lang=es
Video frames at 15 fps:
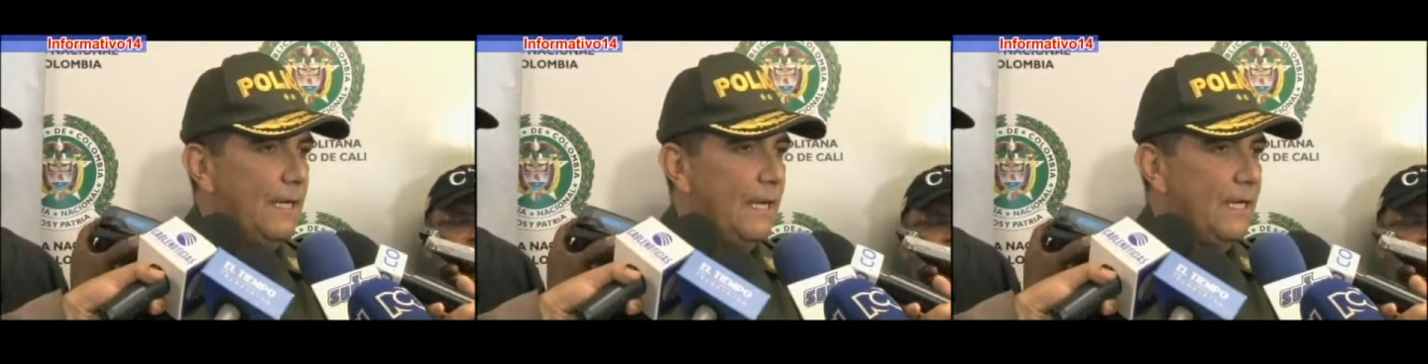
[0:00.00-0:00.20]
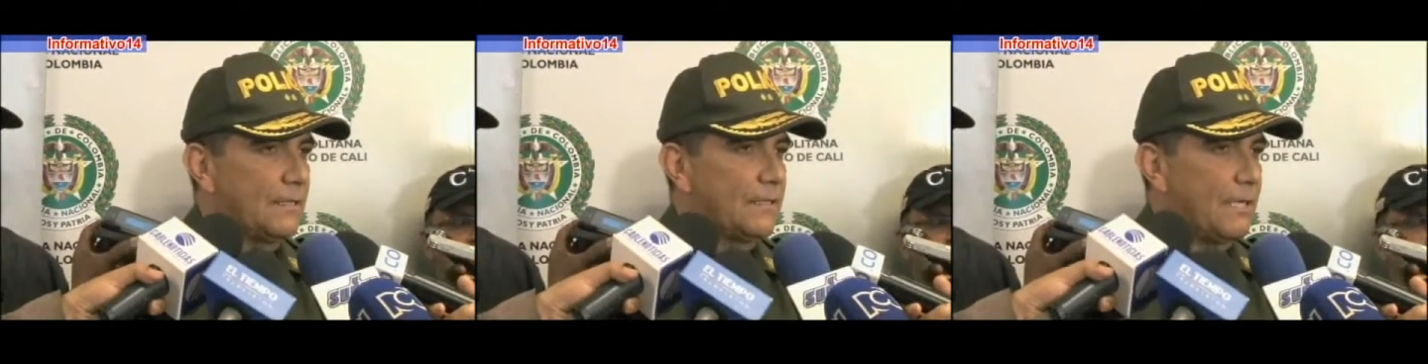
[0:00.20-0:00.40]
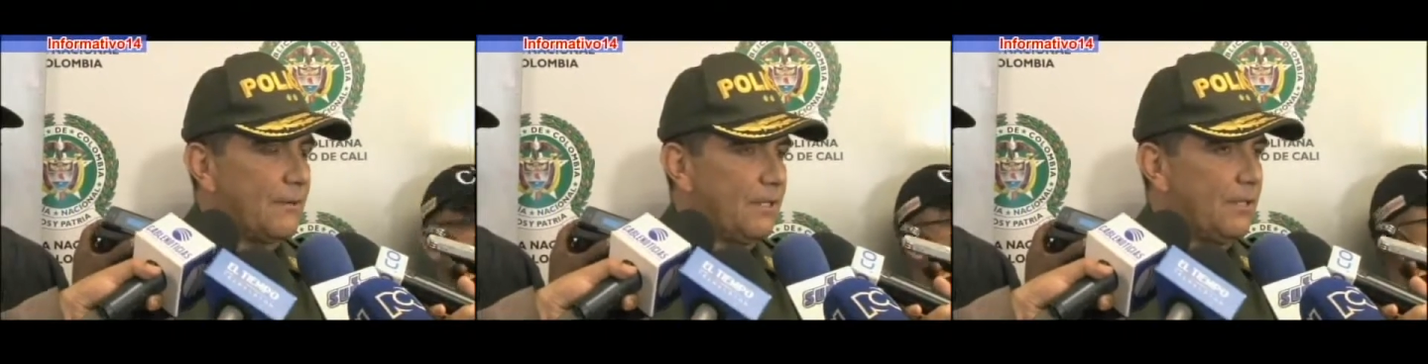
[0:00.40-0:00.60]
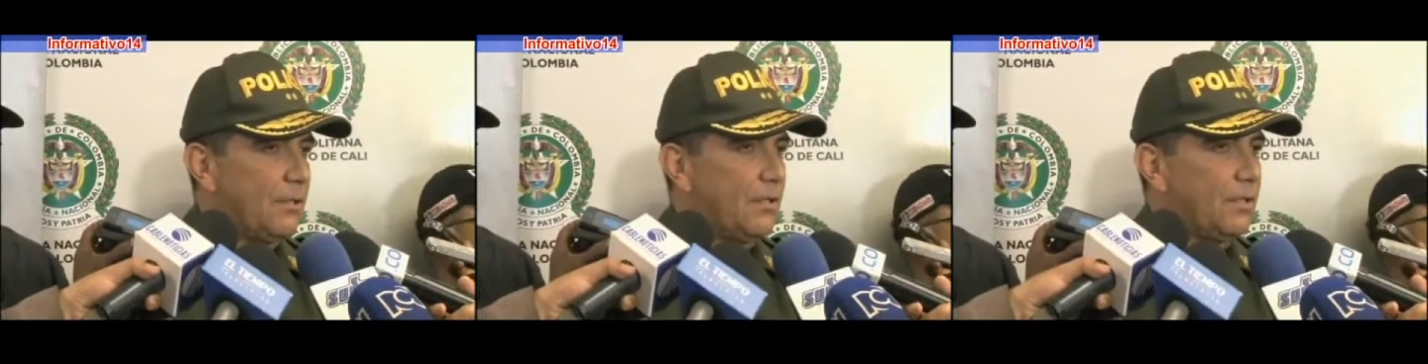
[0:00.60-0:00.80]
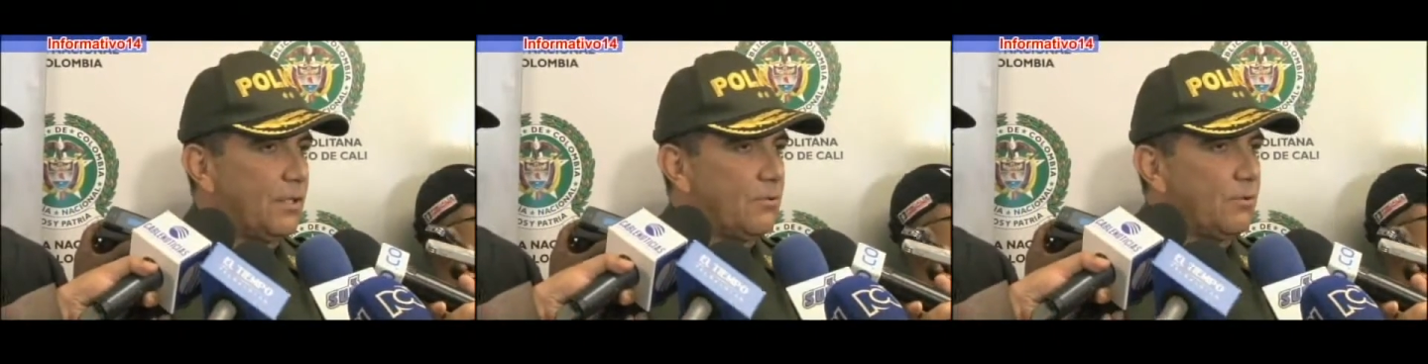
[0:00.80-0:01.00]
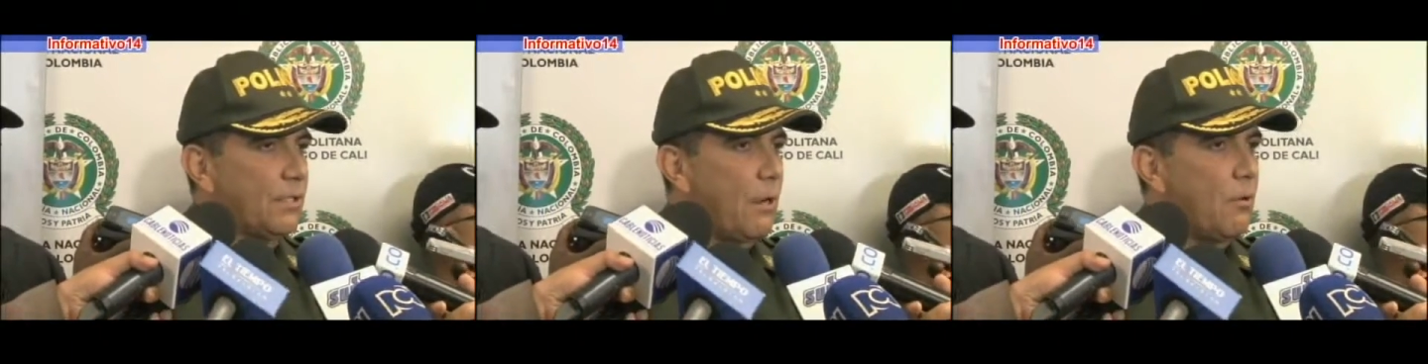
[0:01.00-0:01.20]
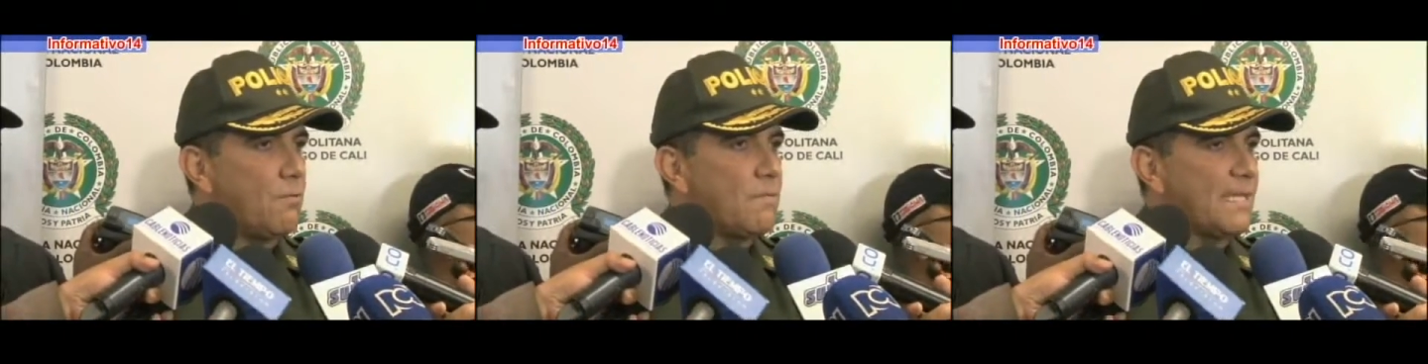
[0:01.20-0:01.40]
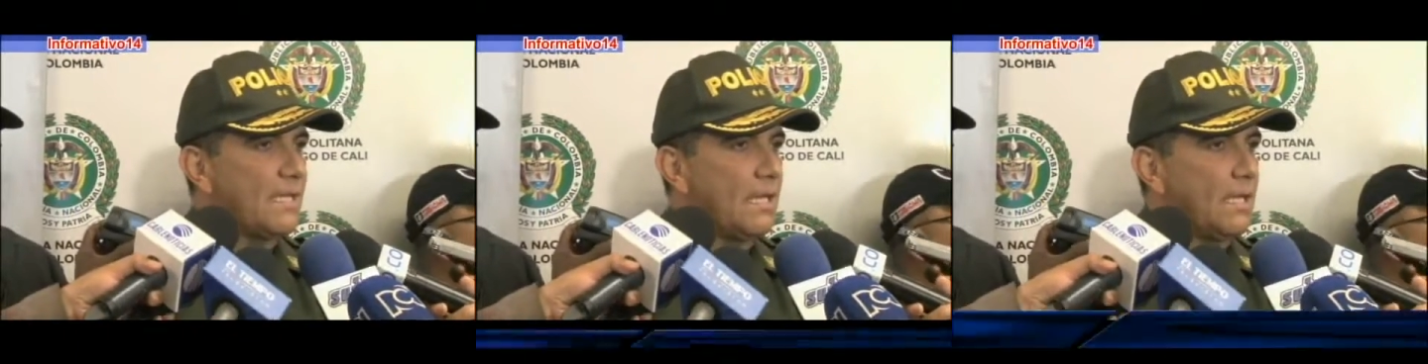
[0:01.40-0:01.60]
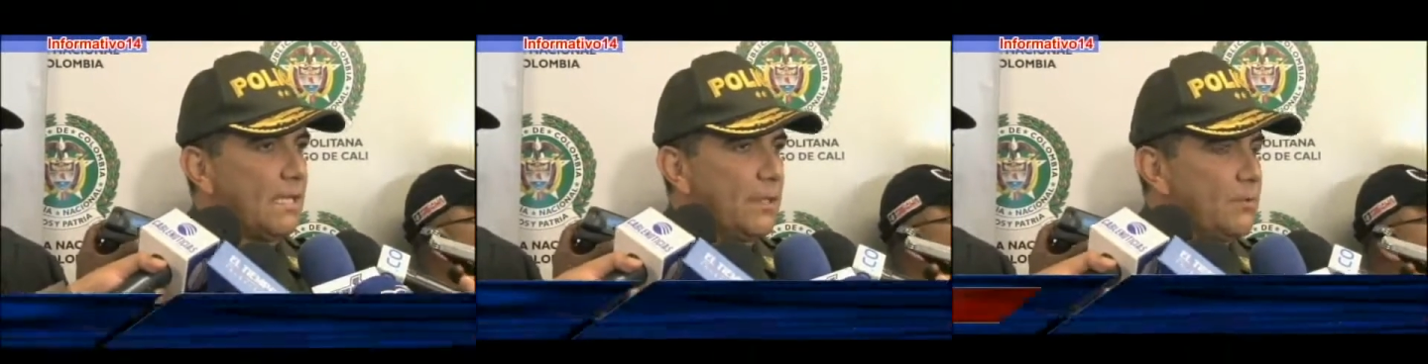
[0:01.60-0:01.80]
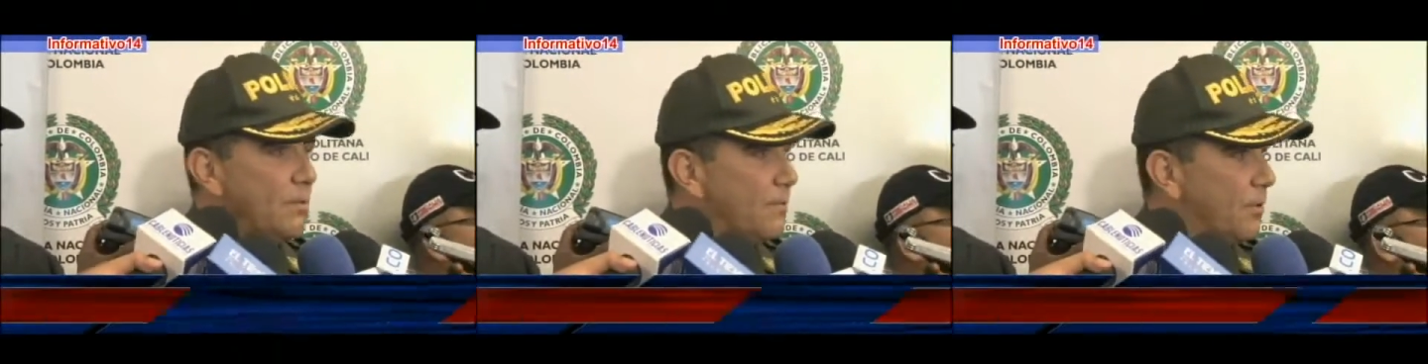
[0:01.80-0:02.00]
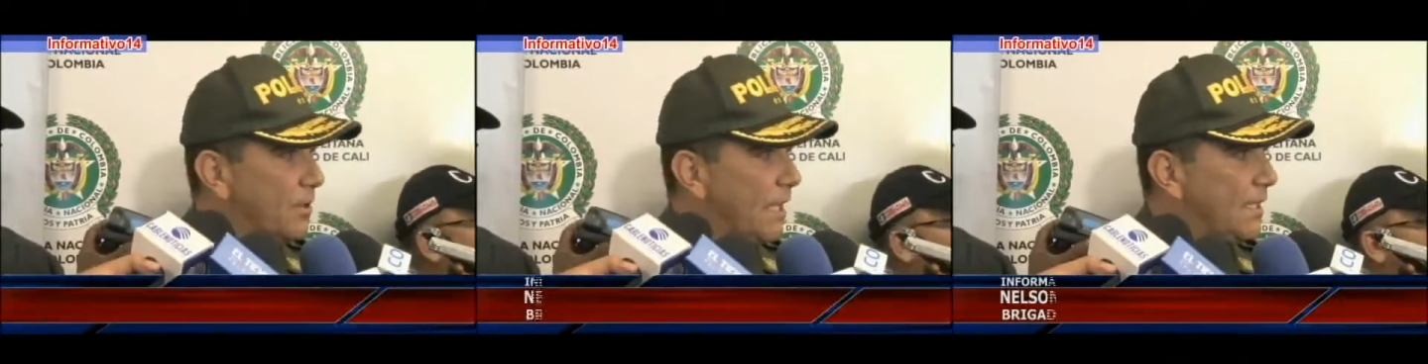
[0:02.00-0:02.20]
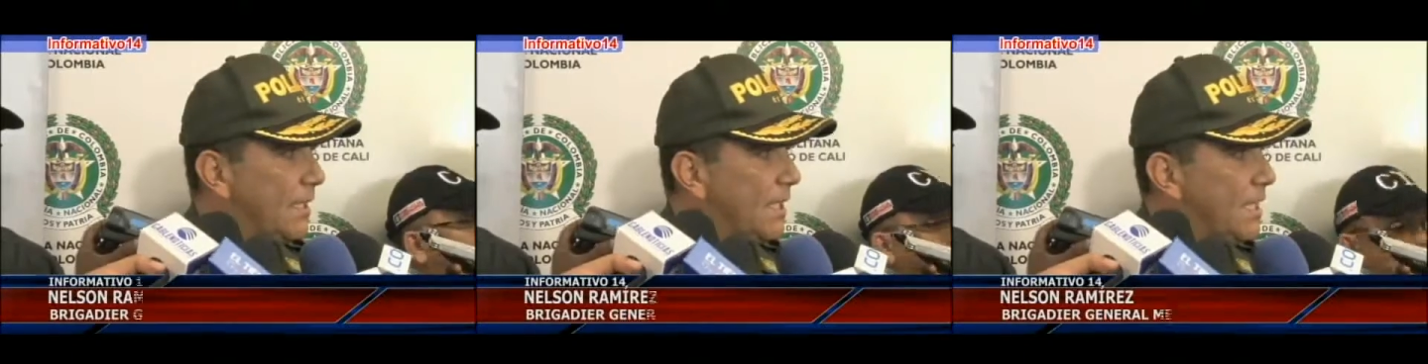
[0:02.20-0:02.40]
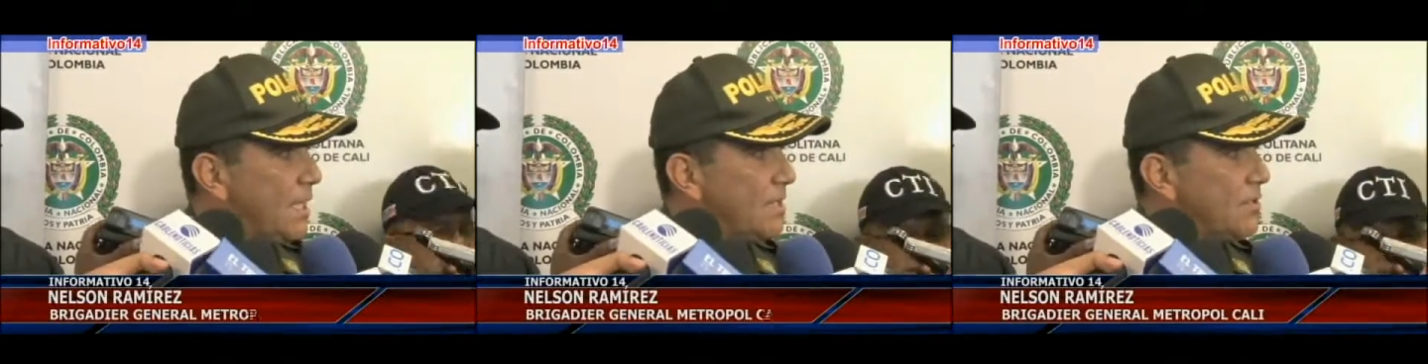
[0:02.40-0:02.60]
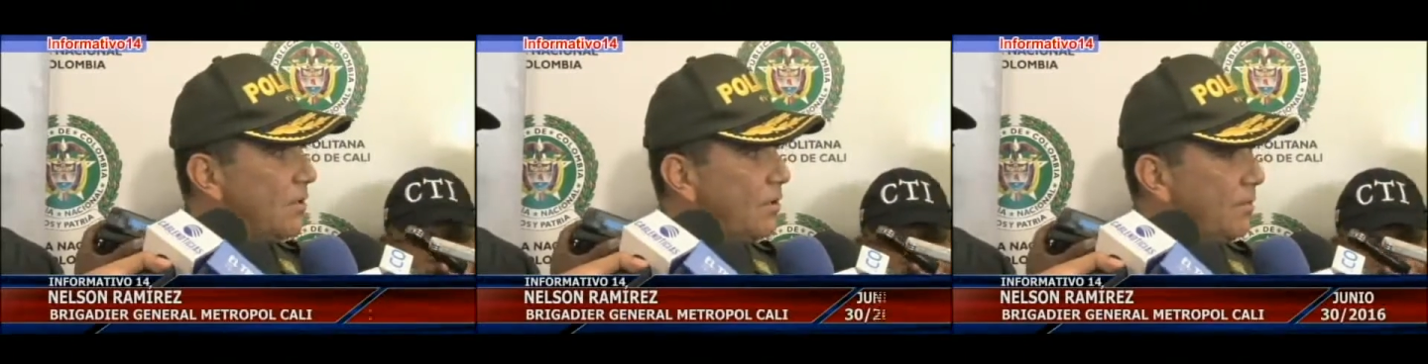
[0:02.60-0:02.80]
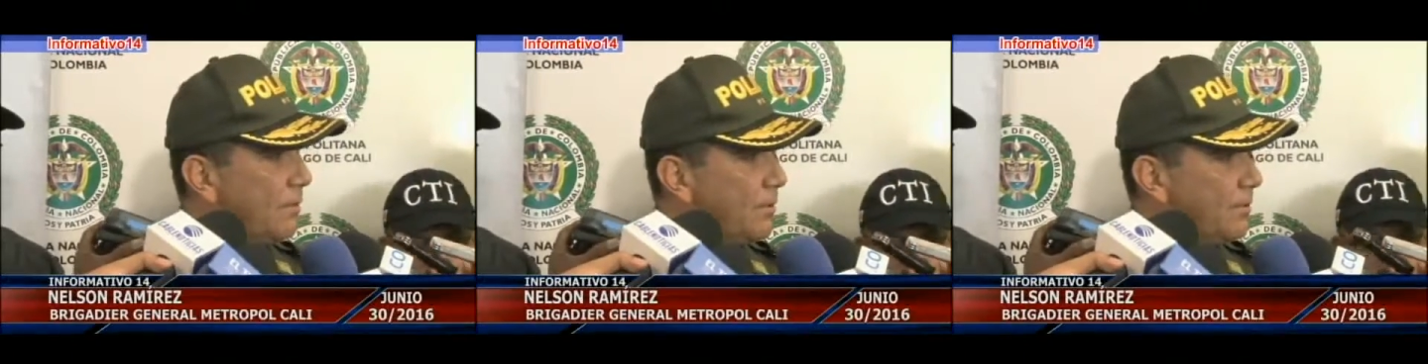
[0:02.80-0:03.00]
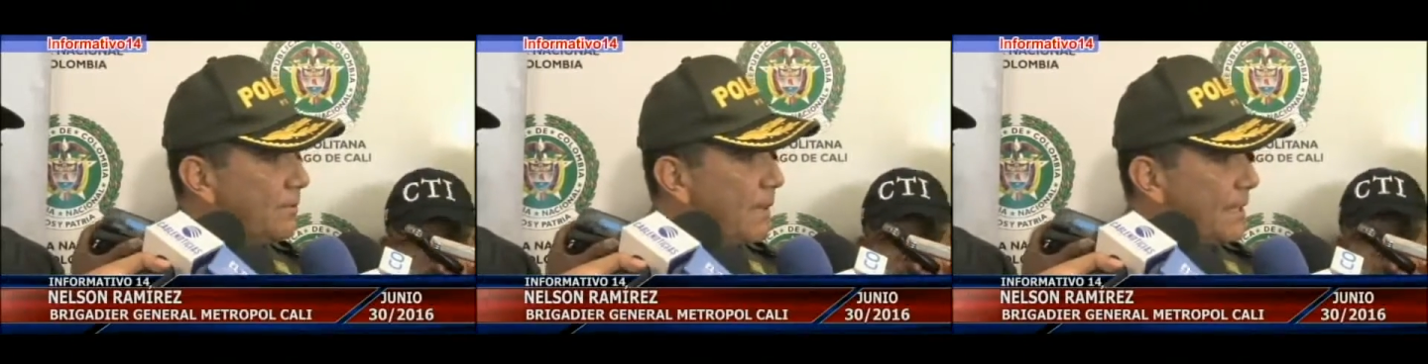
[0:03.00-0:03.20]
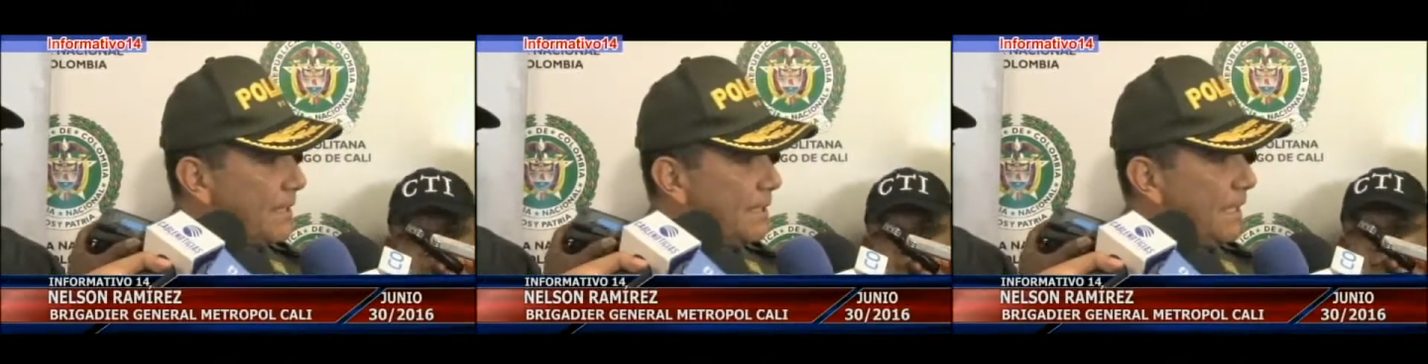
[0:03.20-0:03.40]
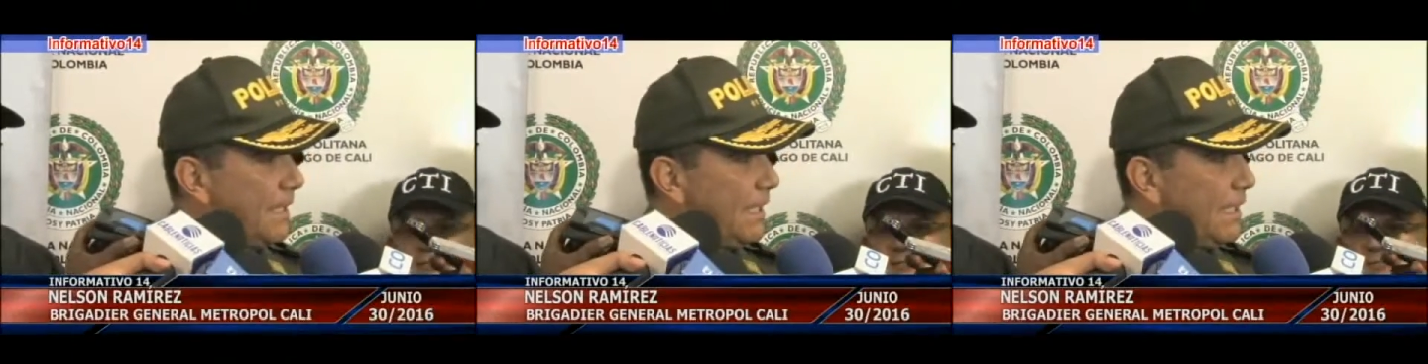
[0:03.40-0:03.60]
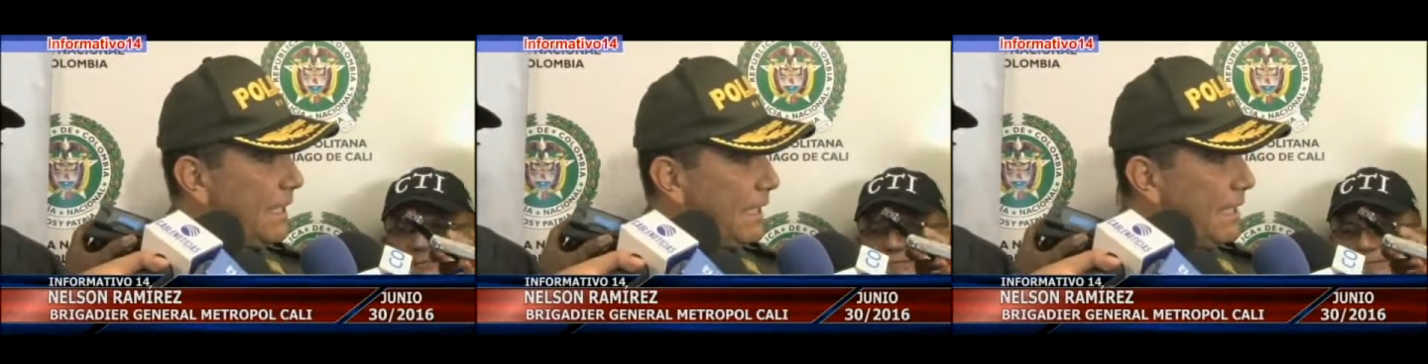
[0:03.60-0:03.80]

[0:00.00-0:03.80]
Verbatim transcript: a través de, un trabajo investigativo importante que hizo por parte